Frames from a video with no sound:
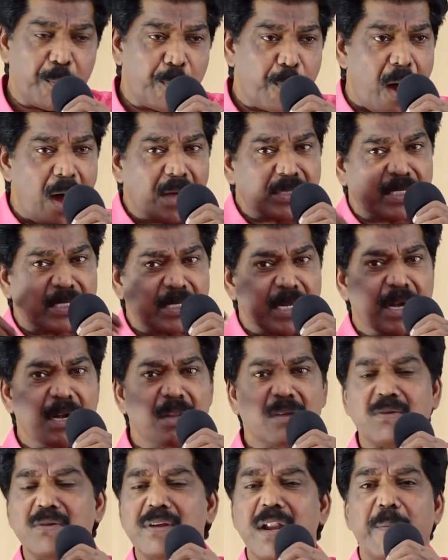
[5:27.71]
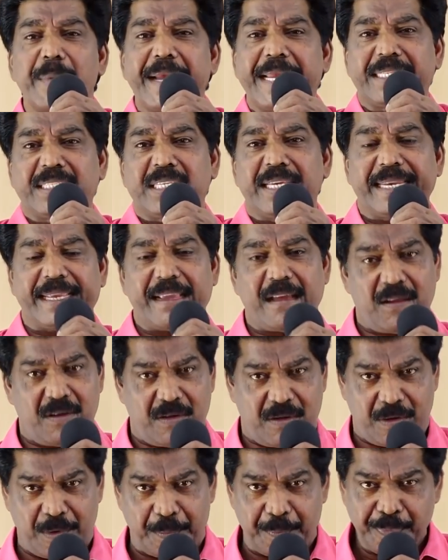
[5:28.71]
பாஸ்டர்களுக்கும் நம்ம எச்சரிக்கையாக
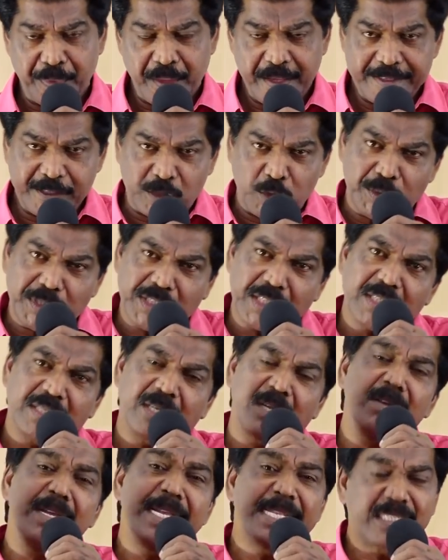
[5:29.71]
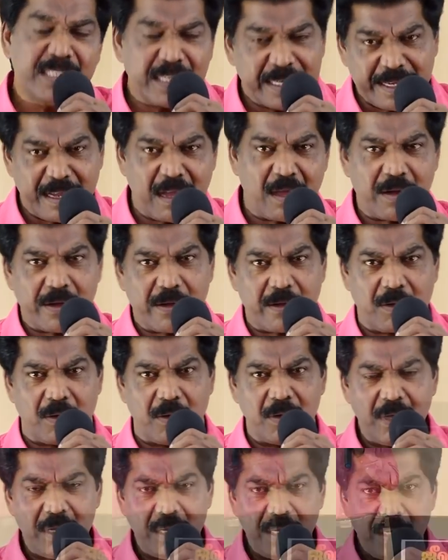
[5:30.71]
இருக்கணும் சுவிசேஷர்களுக்கும் எச்சரிக்கையாக இருக்கணும்